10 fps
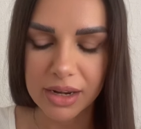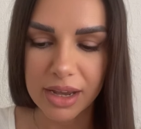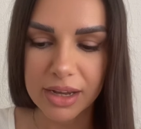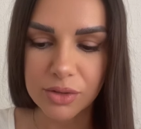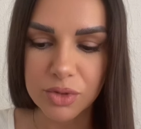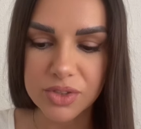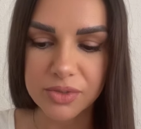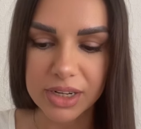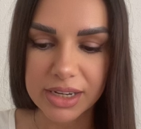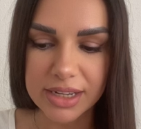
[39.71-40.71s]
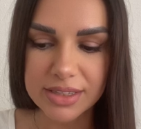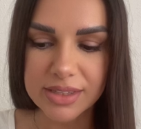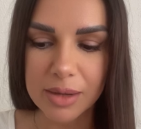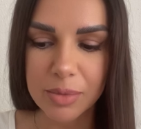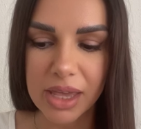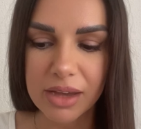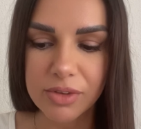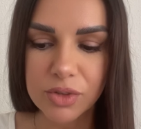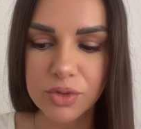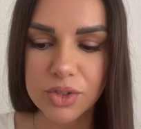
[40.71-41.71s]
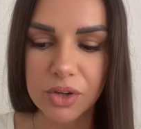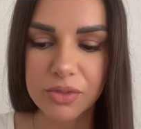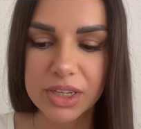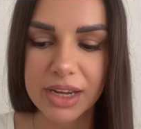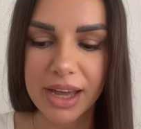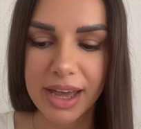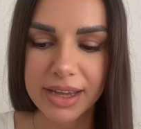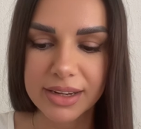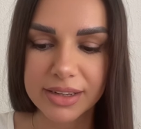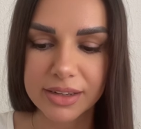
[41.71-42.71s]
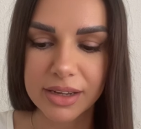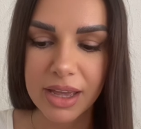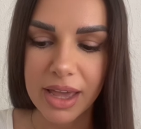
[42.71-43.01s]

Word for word: Er hat uns verletzt, aber er wird uns auch wieder heilen.